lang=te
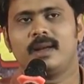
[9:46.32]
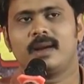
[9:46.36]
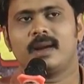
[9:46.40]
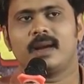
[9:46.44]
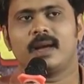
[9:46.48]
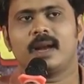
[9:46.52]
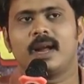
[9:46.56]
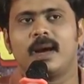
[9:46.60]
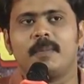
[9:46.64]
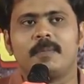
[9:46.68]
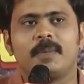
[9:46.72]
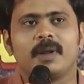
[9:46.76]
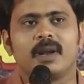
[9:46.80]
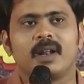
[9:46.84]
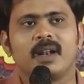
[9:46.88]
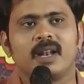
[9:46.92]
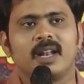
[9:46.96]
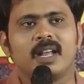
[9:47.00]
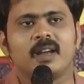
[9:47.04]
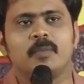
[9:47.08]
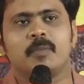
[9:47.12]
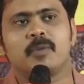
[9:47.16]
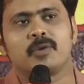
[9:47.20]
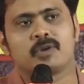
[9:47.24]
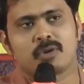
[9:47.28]
కానీ ఆ పిల్లలు
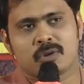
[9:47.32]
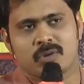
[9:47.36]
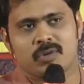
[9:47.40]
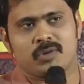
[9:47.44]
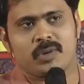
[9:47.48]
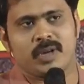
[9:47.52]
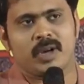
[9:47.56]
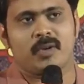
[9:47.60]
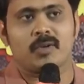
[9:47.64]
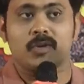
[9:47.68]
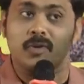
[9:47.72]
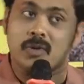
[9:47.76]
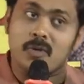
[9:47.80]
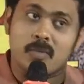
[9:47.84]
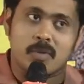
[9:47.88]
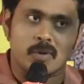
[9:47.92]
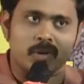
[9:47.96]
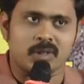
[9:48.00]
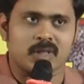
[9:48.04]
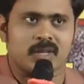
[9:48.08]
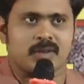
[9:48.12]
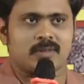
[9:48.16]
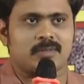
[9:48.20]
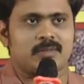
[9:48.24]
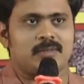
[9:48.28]
నీకు పుట్టరు ఎవరికో
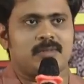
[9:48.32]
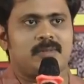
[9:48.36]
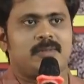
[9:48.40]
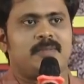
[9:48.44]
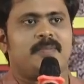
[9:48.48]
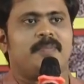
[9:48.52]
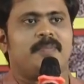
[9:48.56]
పుడతారు